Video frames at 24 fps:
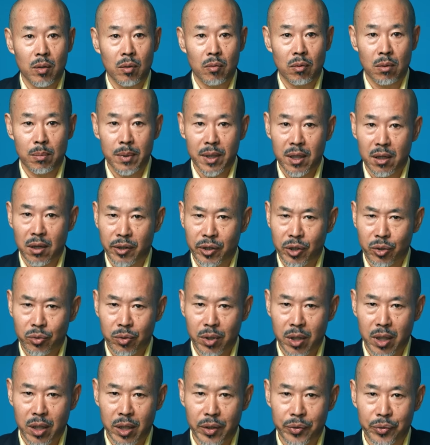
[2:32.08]
我们考察
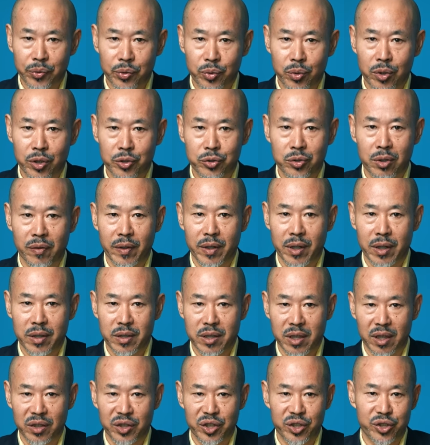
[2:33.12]
过很多所谓的
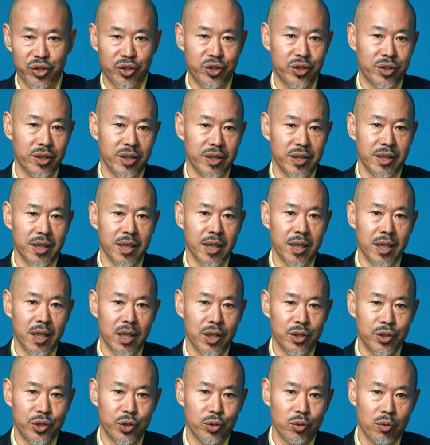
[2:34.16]
整体式设计，
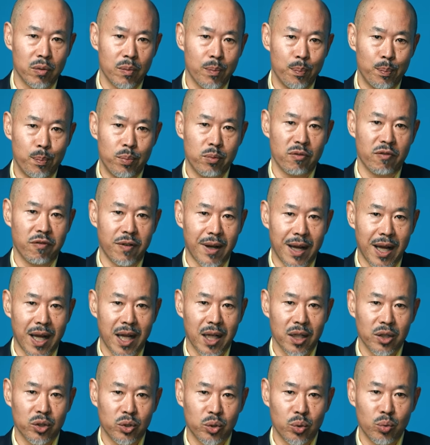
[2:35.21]
其中不乏
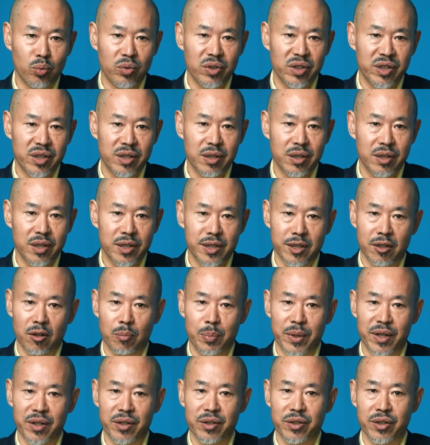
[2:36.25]
东施效
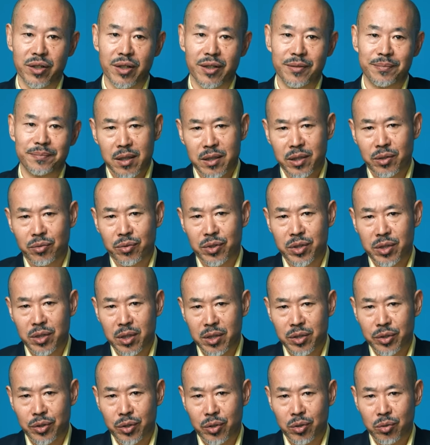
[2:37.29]
颦者。这种设
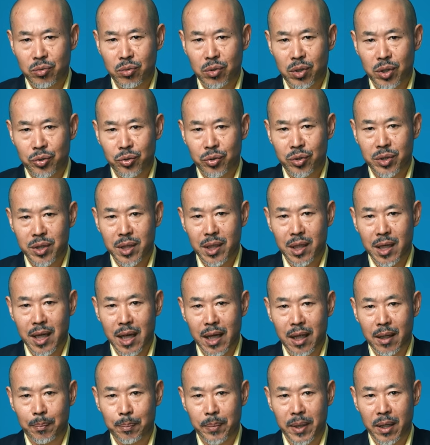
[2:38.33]
计过于依
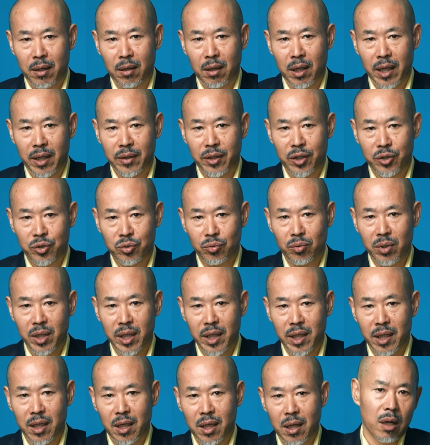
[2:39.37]
赖表链的中
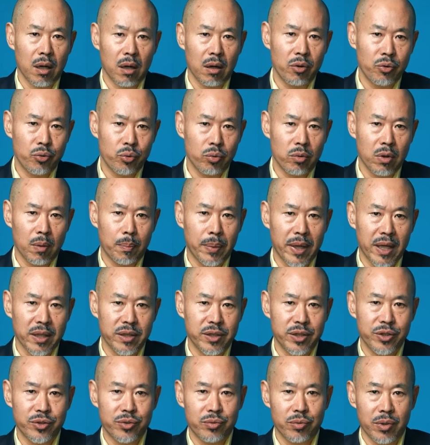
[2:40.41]
立，而如果把
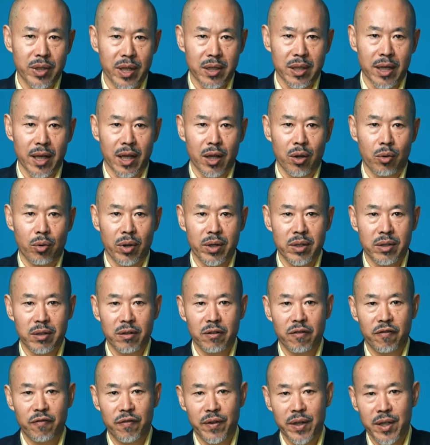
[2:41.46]
金属链带换成
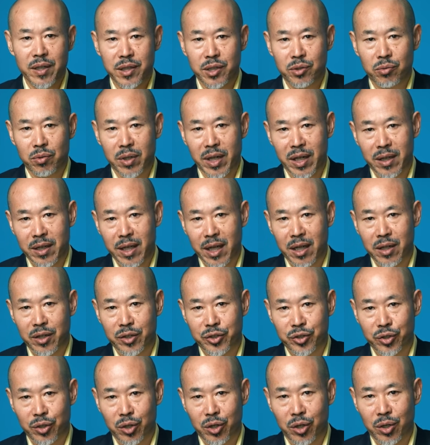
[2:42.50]
非金属链带的
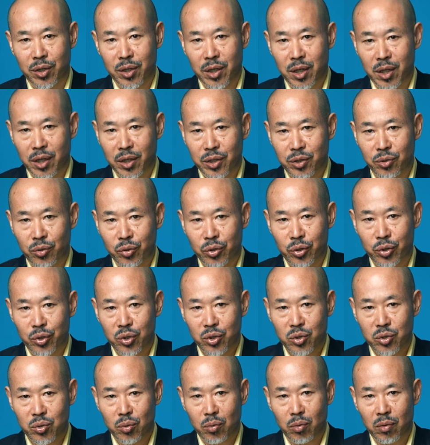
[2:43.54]
时候，由于
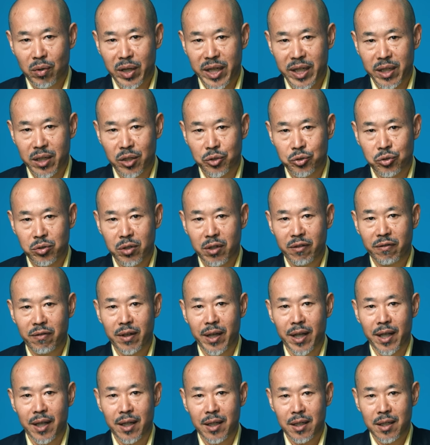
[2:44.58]
中立的缺
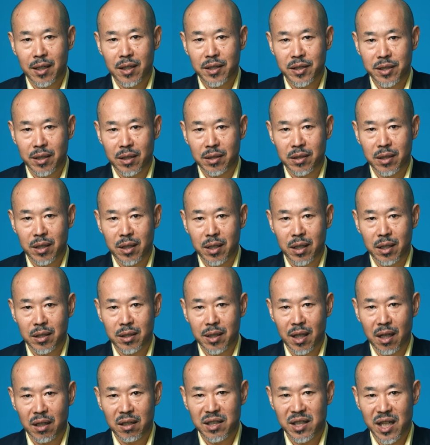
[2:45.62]
位，形成了
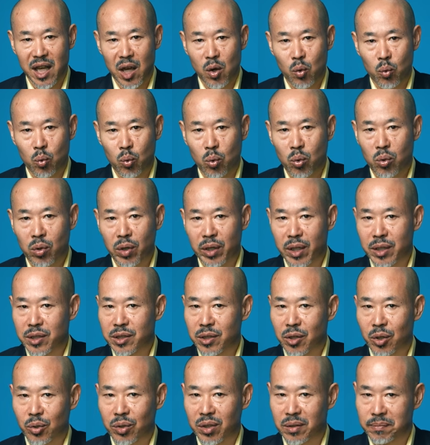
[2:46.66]
当下无货的
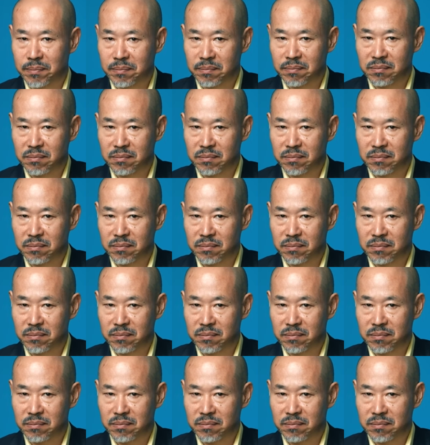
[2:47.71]
效果，